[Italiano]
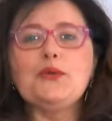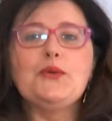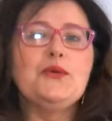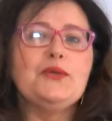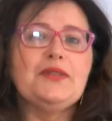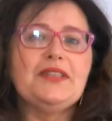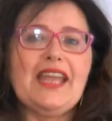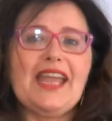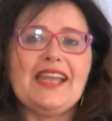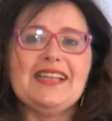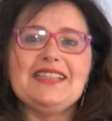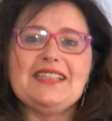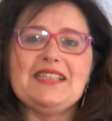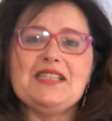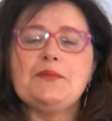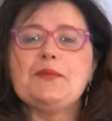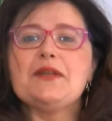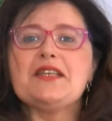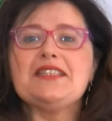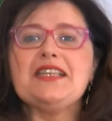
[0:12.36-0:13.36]
contenti
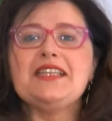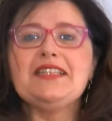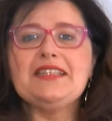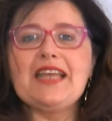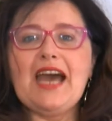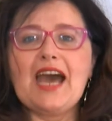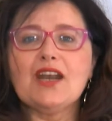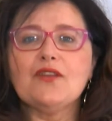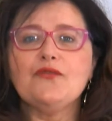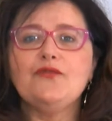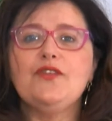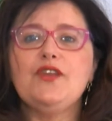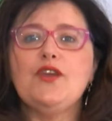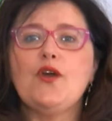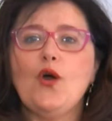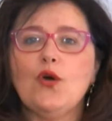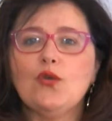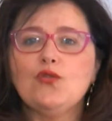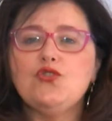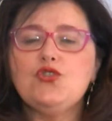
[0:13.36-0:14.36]
di presentarvi
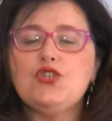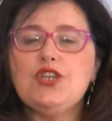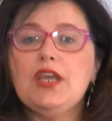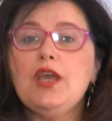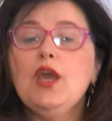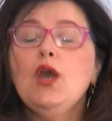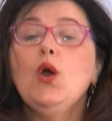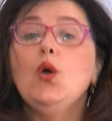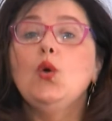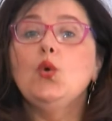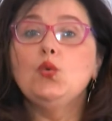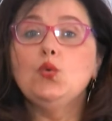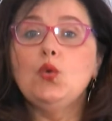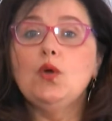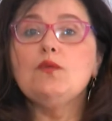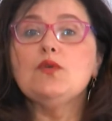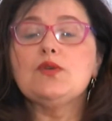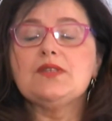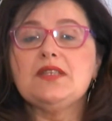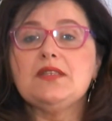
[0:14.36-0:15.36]
oggi un
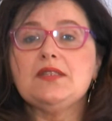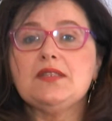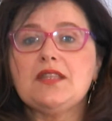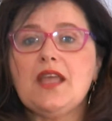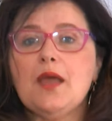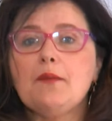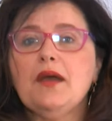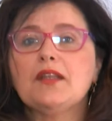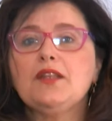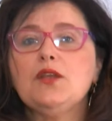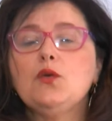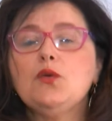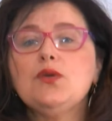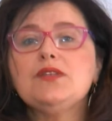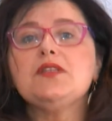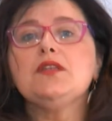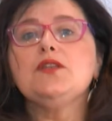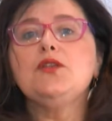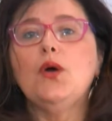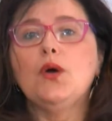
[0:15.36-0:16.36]
nuovo sistema di
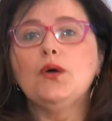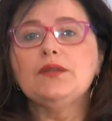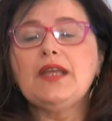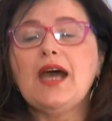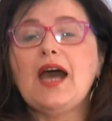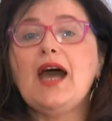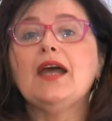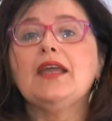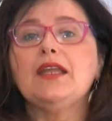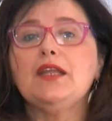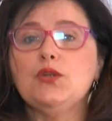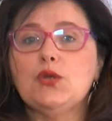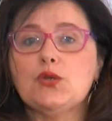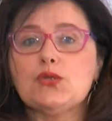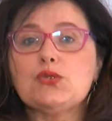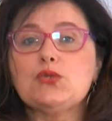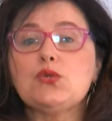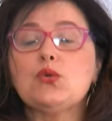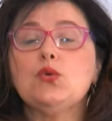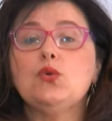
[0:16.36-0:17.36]
cui si dota il
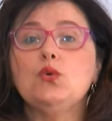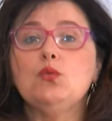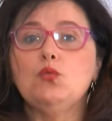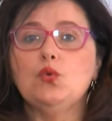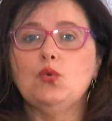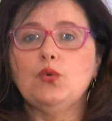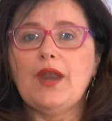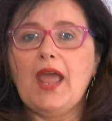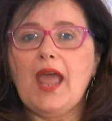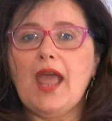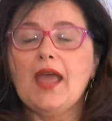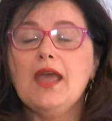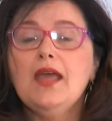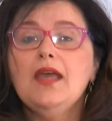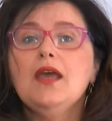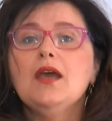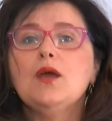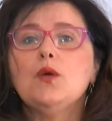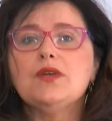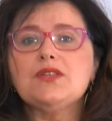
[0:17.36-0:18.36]
nostro comune.
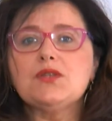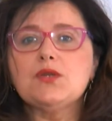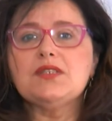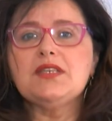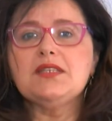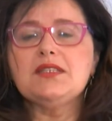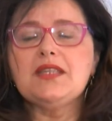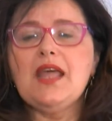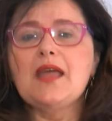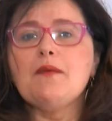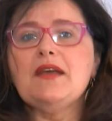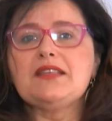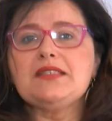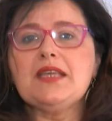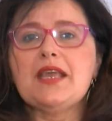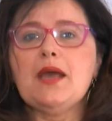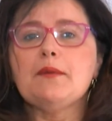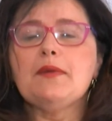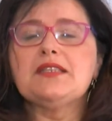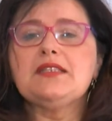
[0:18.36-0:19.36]
Questo sistema
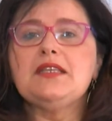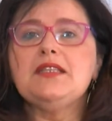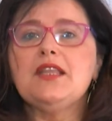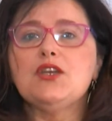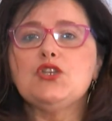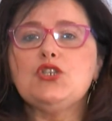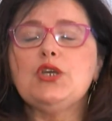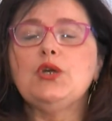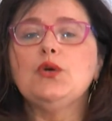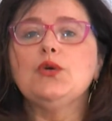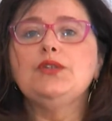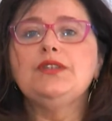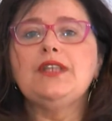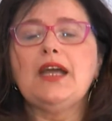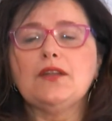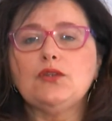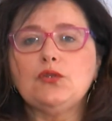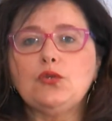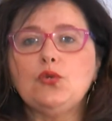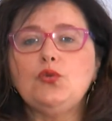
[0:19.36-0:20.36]
si chiama Sindaci in
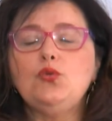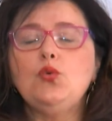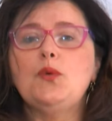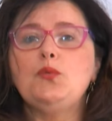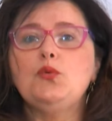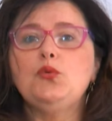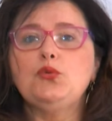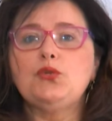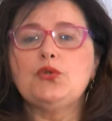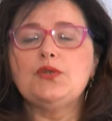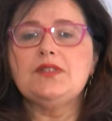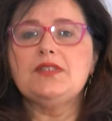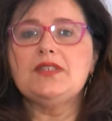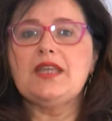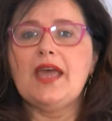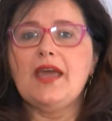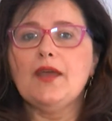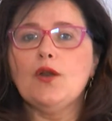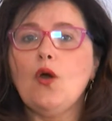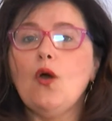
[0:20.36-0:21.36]
Contatto
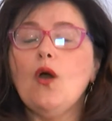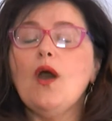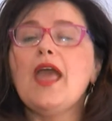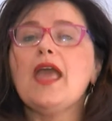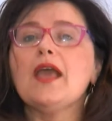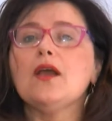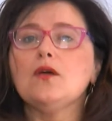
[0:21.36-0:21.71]
2.0 e